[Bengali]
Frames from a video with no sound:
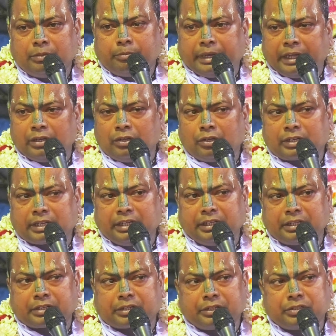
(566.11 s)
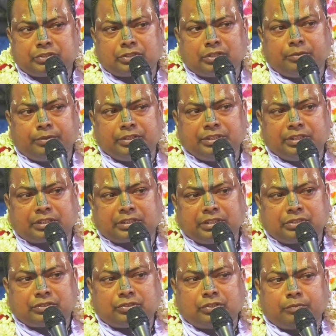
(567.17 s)
বাল্যকালে কৃষ্ণ ভজে
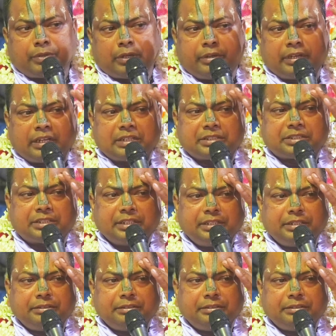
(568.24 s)
কৃষ্ণ পাওয়ার আসে